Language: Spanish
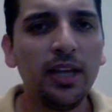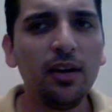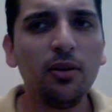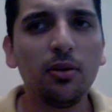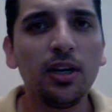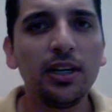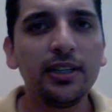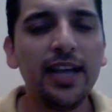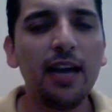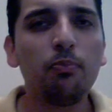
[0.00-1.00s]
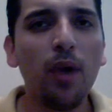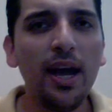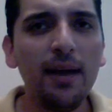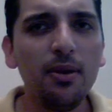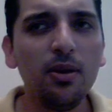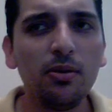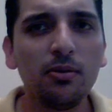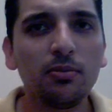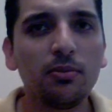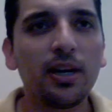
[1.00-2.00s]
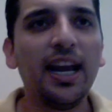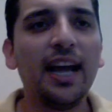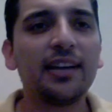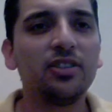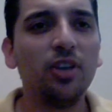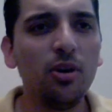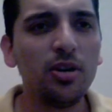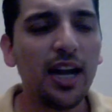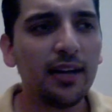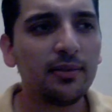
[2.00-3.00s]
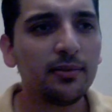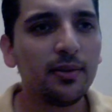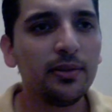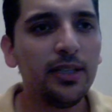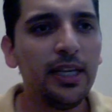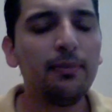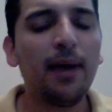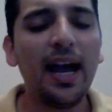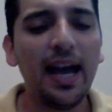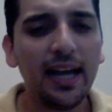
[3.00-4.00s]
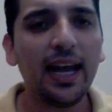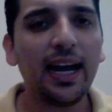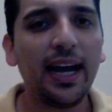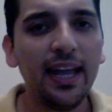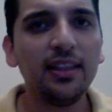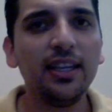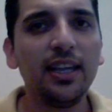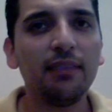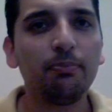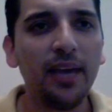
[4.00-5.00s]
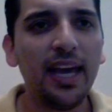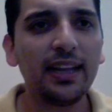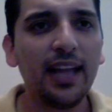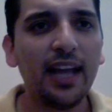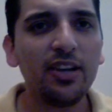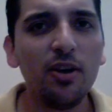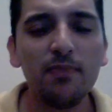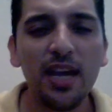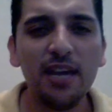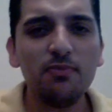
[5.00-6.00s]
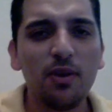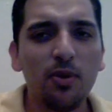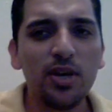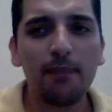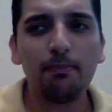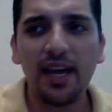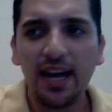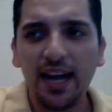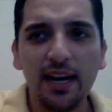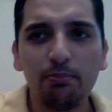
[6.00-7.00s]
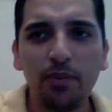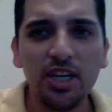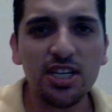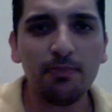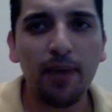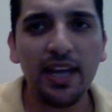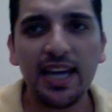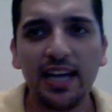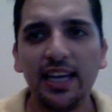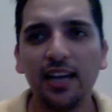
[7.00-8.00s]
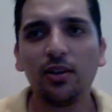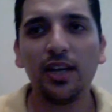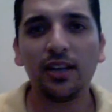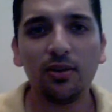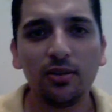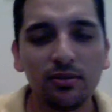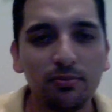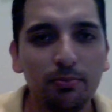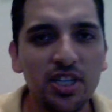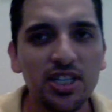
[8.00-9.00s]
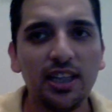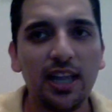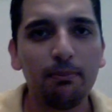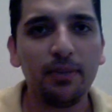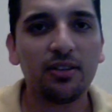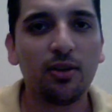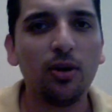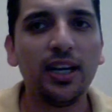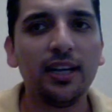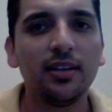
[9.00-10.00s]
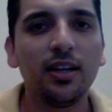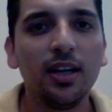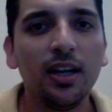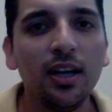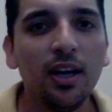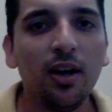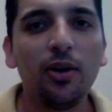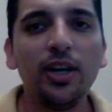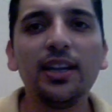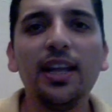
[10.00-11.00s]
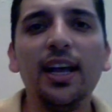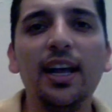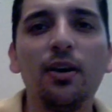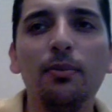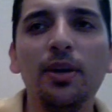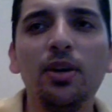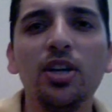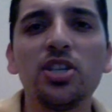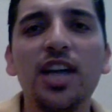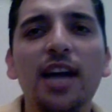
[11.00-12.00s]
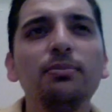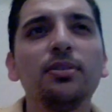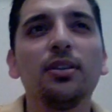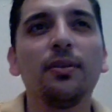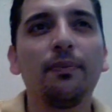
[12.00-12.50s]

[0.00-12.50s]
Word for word: Dijo, si el pueblo reacciona y va la gente y despierta. Yo mismo voy a parar al pinche Peña Nieto y a todos sus pinches lambiscones. Ahorita el Romero de Champs.